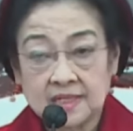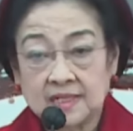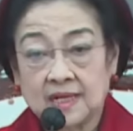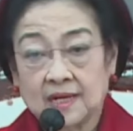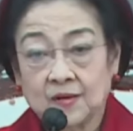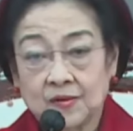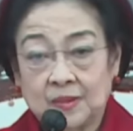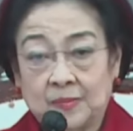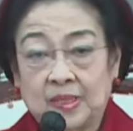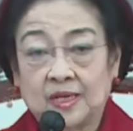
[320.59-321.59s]
Jadi kalau
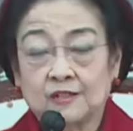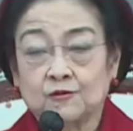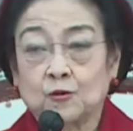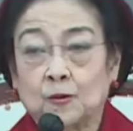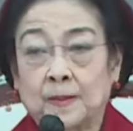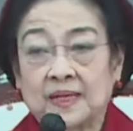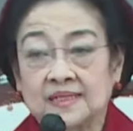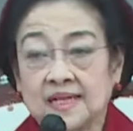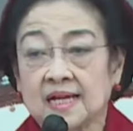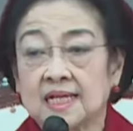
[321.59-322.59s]
dipikir cukup
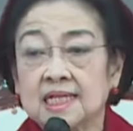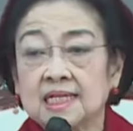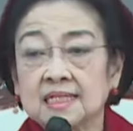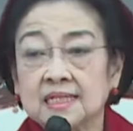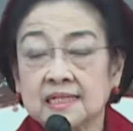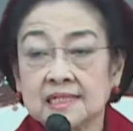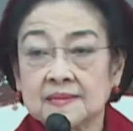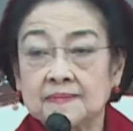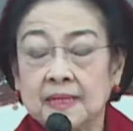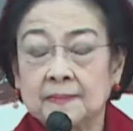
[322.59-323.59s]
panjang dari
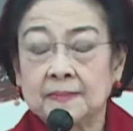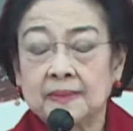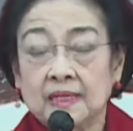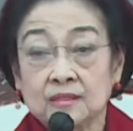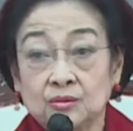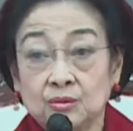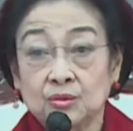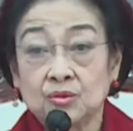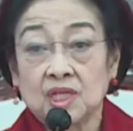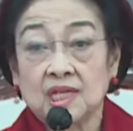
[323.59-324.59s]

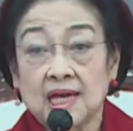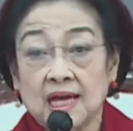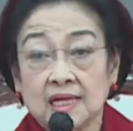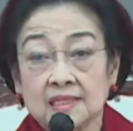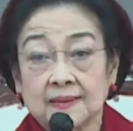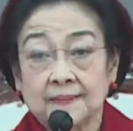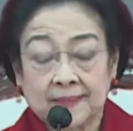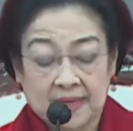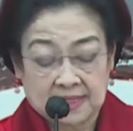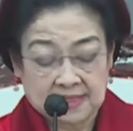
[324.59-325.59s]
1973
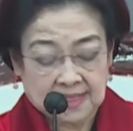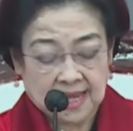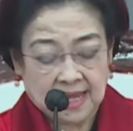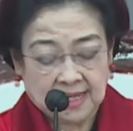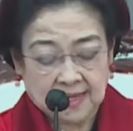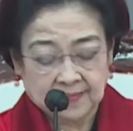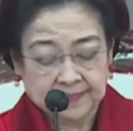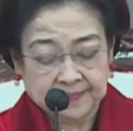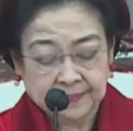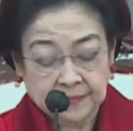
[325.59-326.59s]
sampai sekarang